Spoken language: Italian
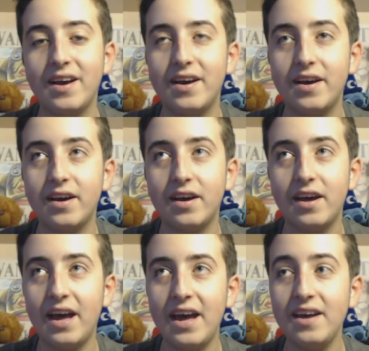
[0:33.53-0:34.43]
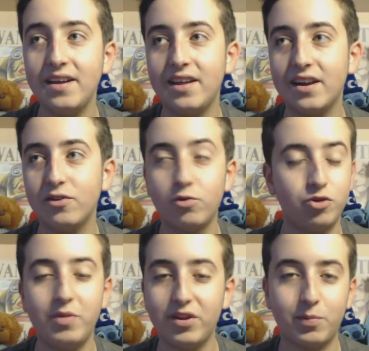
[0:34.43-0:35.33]
eh, è il
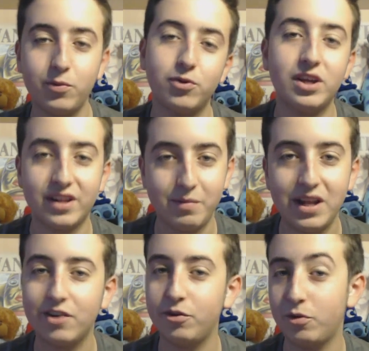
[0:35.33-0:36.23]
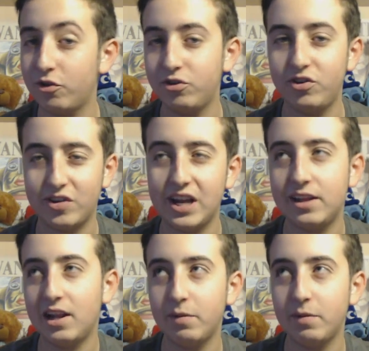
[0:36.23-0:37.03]
raggiungimento appunto dei 3500 iscritti,